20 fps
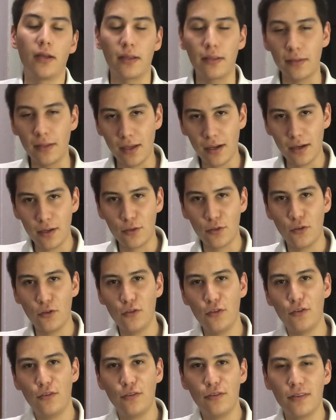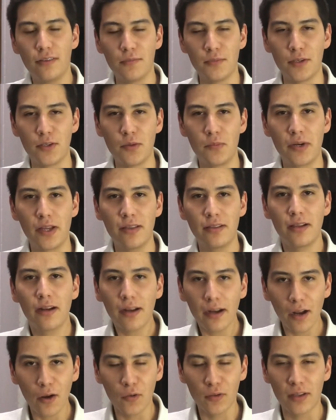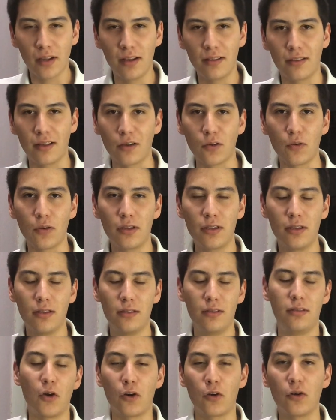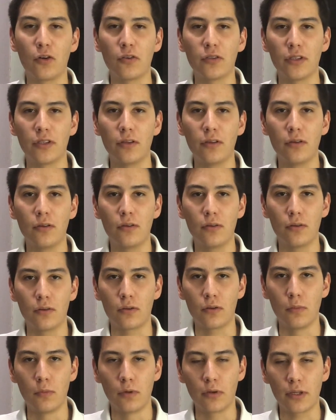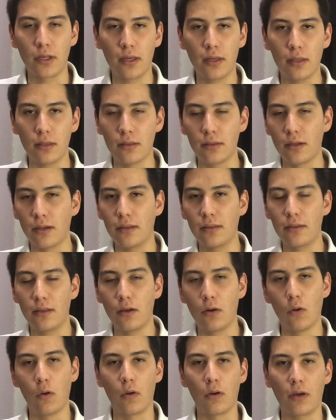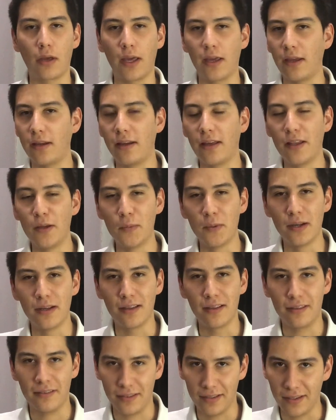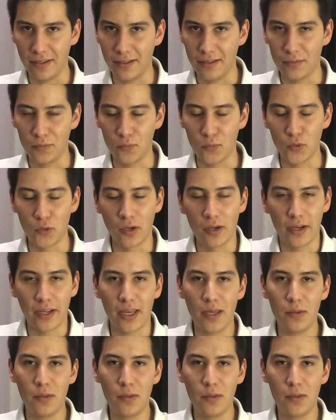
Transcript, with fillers: Hola, ¿qué tal a todos? Mi nombre es Enrique González Acuño, mejor conocido como Keki13 o Keki nada más en el mundo del